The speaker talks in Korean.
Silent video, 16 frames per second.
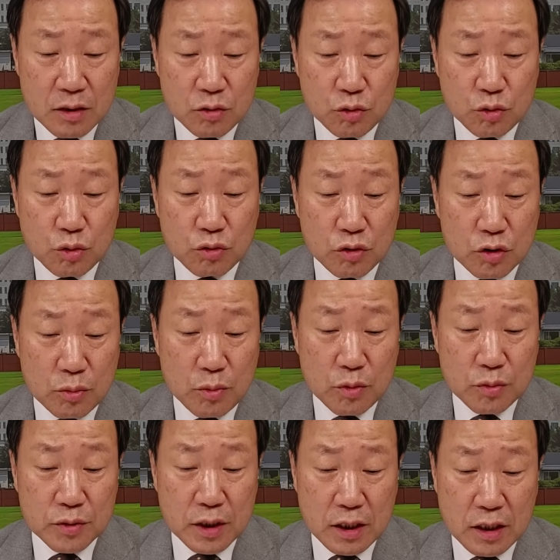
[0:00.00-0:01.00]
유동규 전
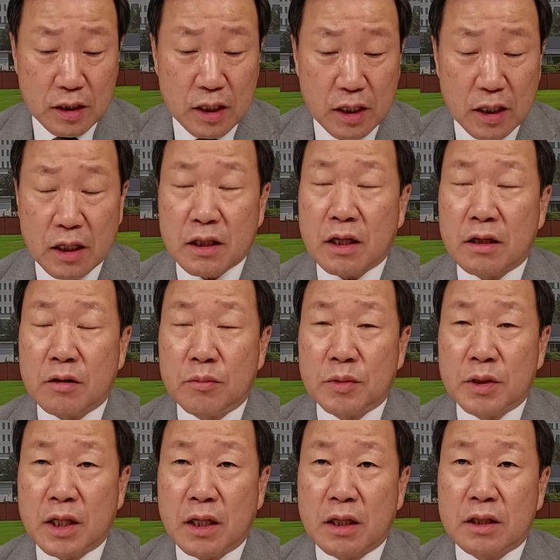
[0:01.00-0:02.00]
본부장이 이렇게 얘기했다는
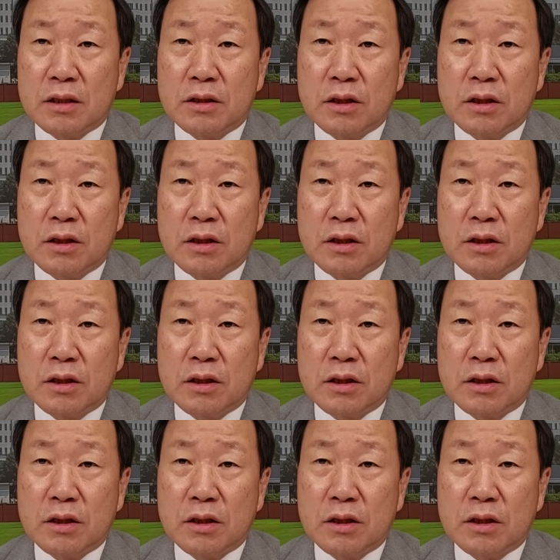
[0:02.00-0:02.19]
겁니다.